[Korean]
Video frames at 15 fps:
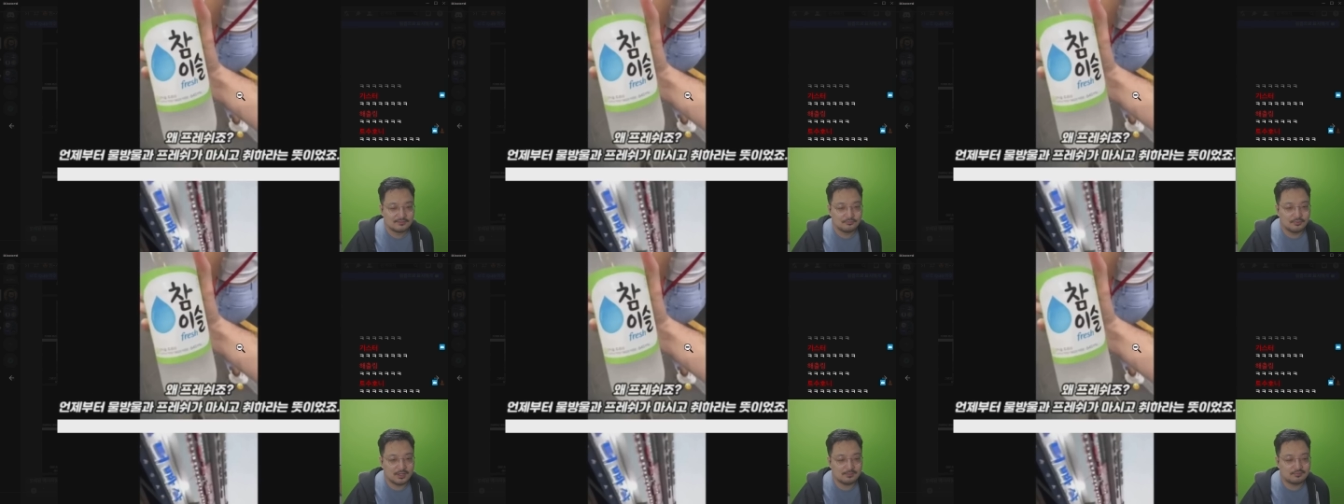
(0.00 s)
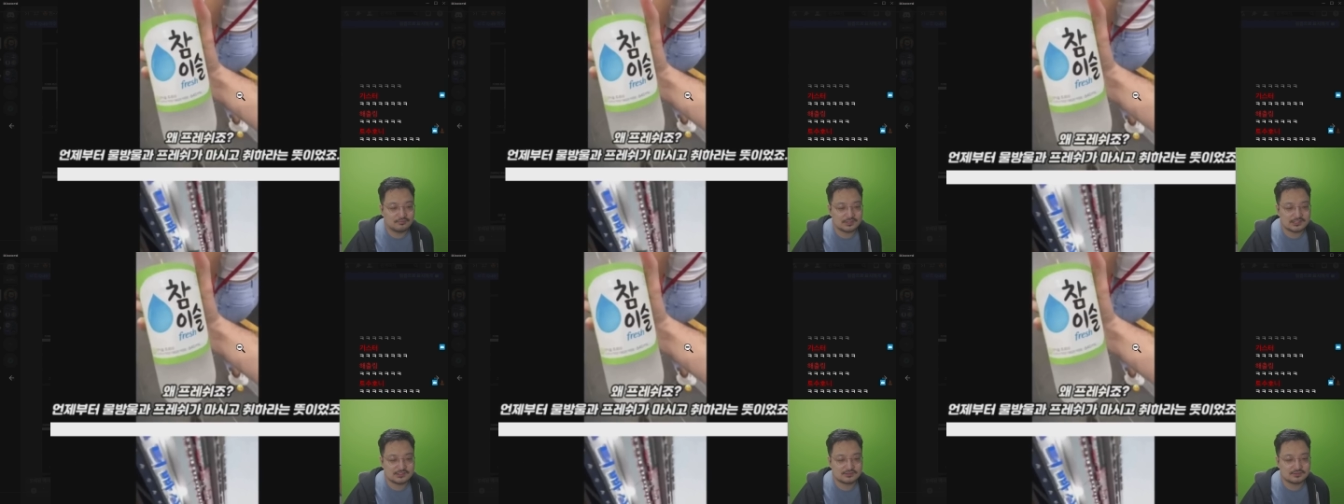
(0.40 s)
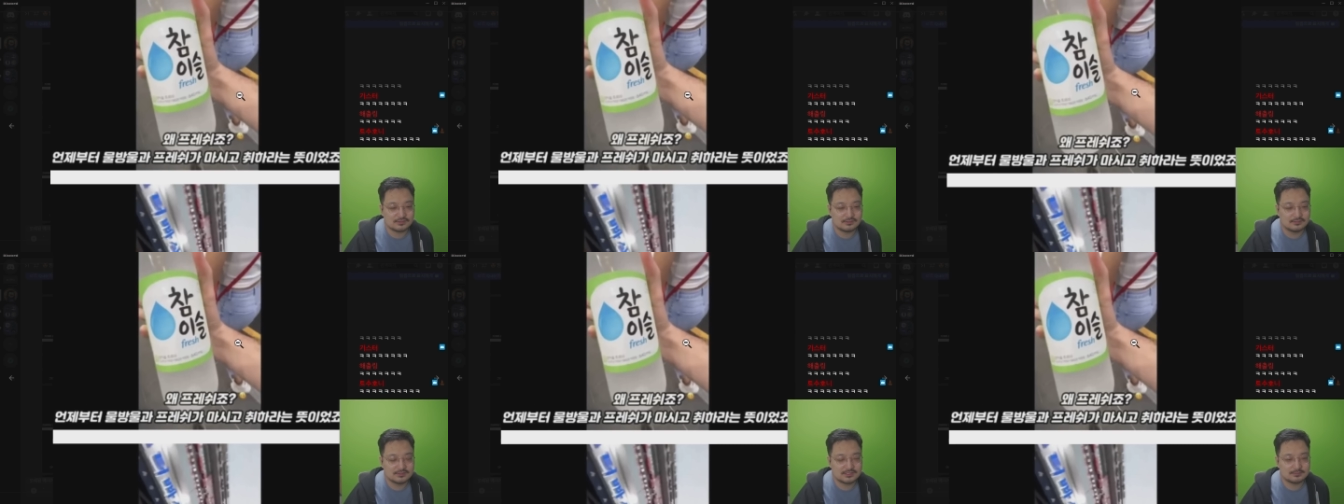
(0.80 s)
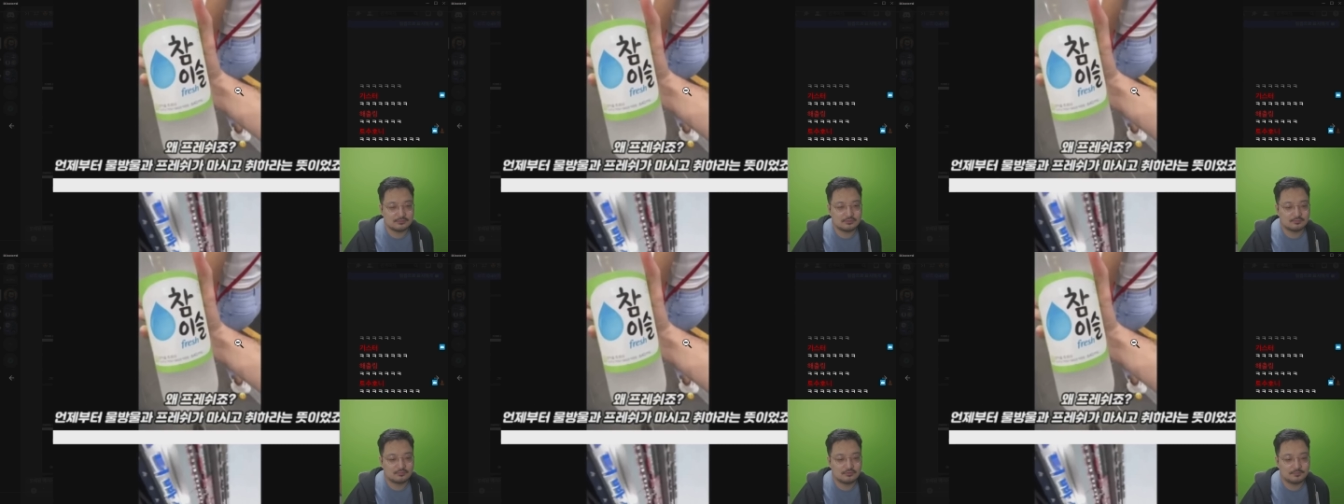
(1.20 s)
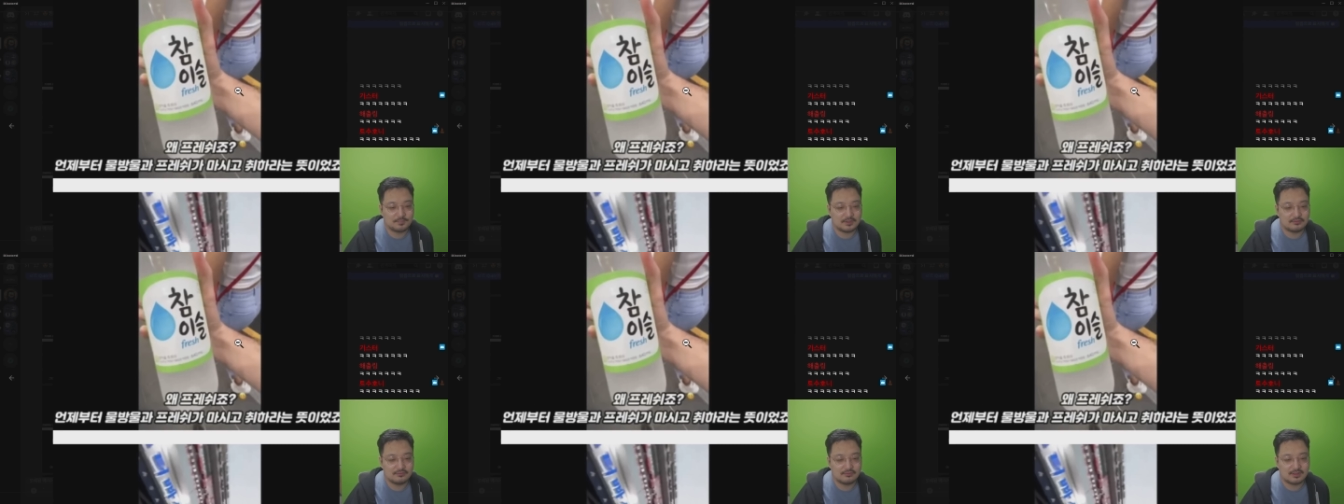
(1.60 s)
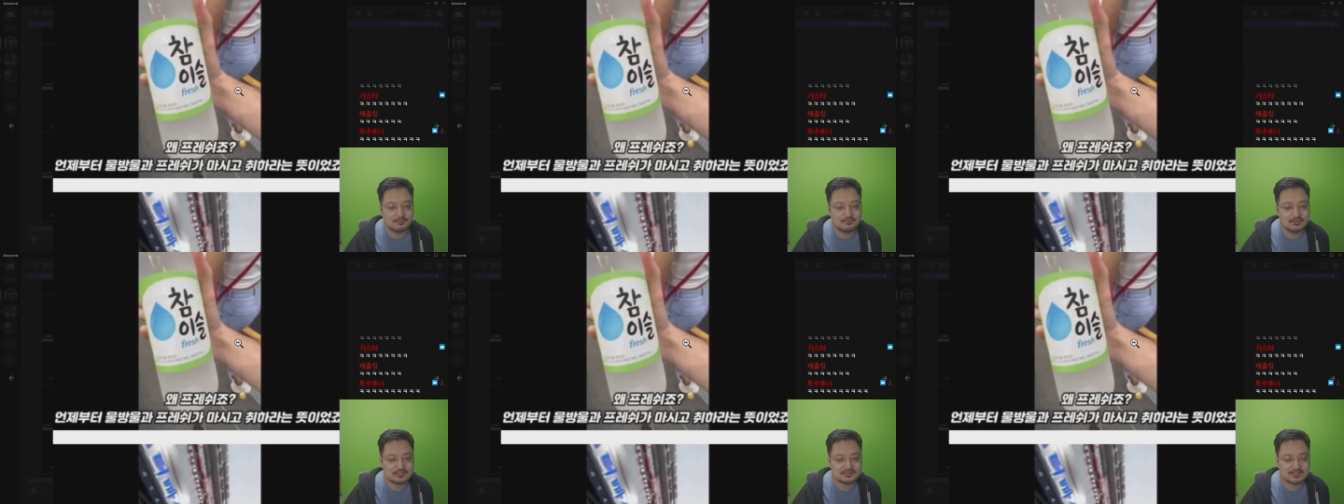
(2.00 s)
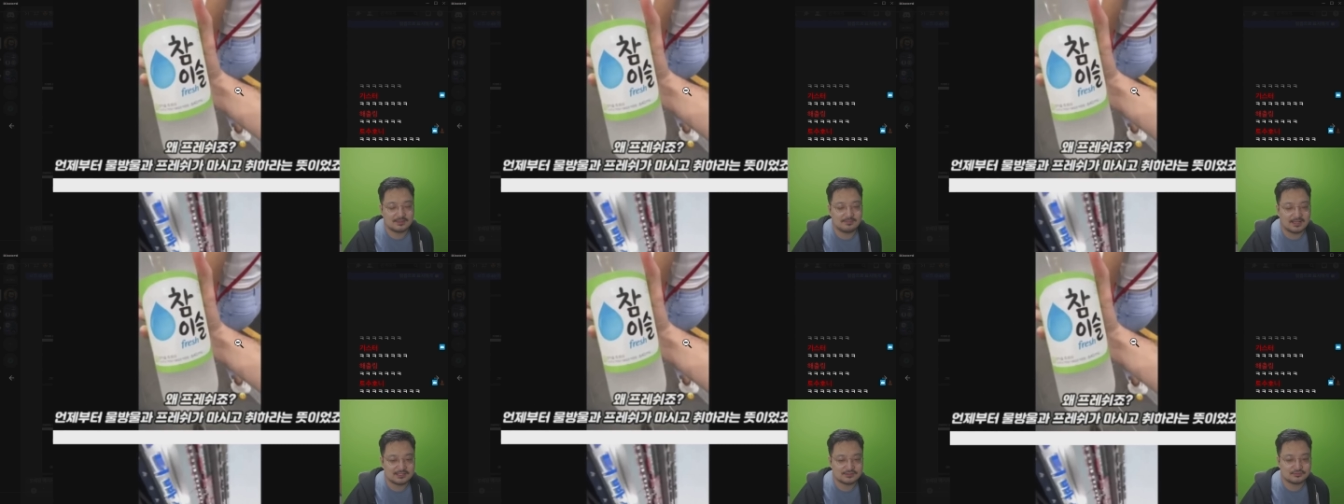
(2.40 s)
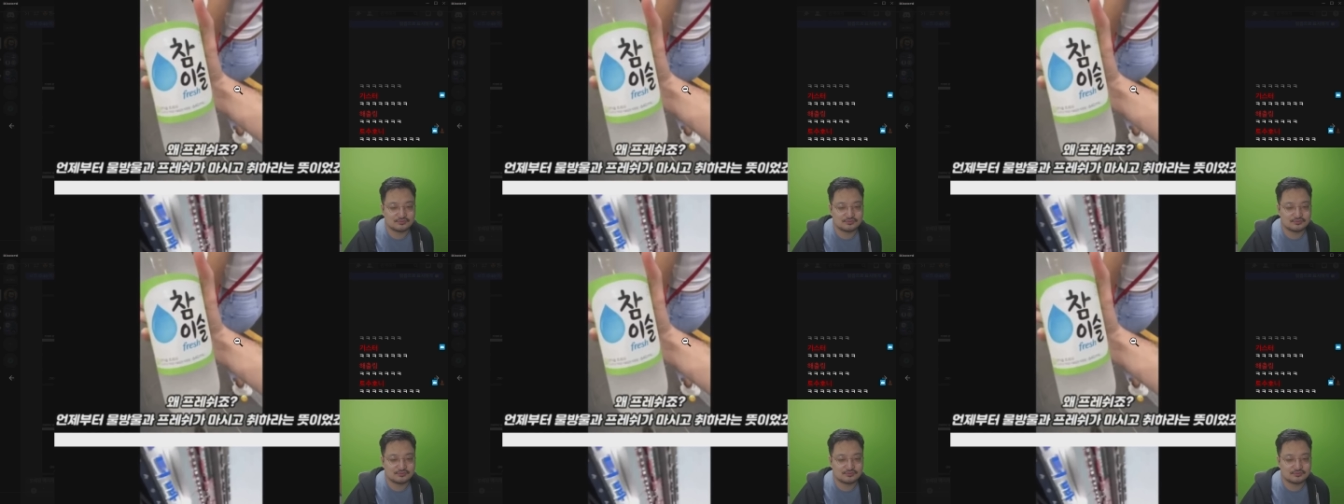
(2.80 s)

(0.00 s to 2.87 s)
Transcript: 왜 프레시죠? 언제부터 물방울과 프레시가 마시고